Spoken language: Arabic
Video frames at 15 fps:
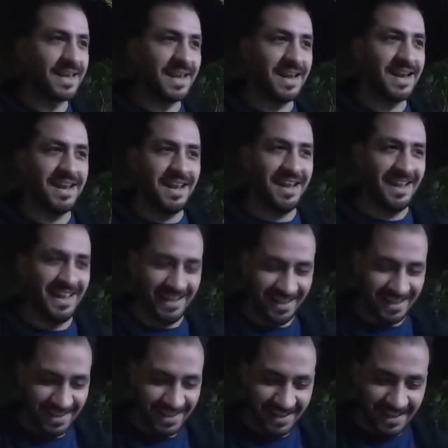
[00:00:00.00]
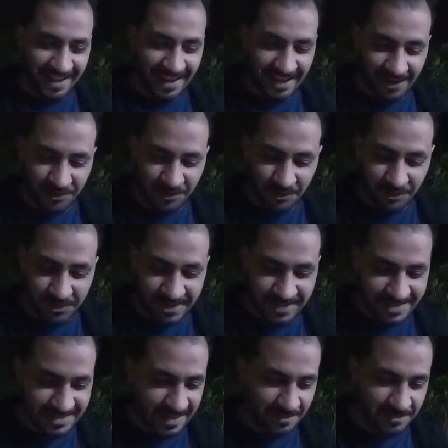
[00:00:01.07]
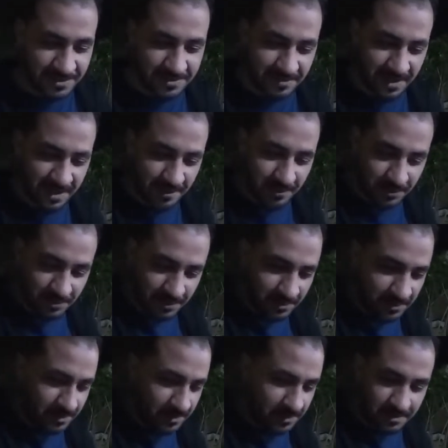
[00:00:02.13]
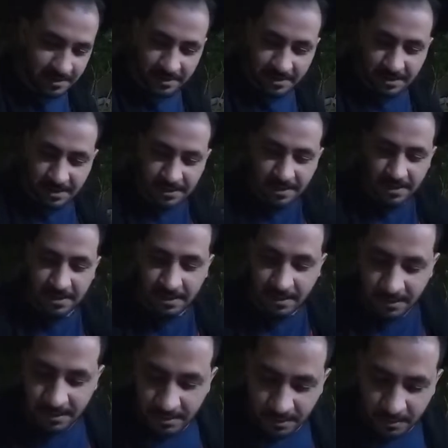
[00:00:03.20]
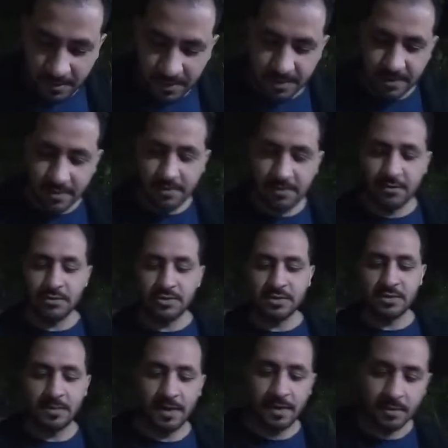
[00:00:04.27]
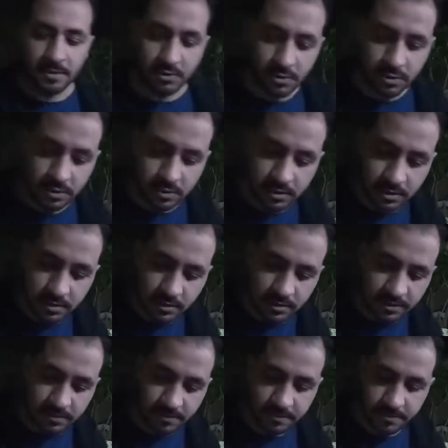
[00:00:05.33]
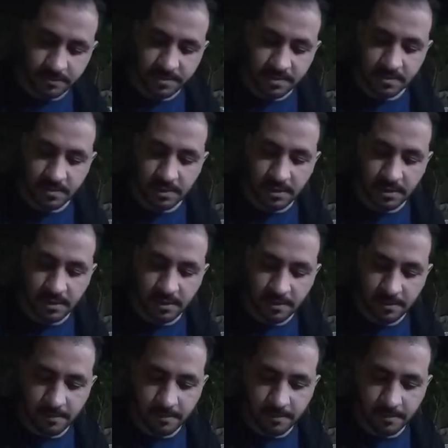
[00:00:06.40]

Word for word: يعني هاكل كل ده ازاي مش فاهم والله نجرب كده الرز مع البطاطس بسم الله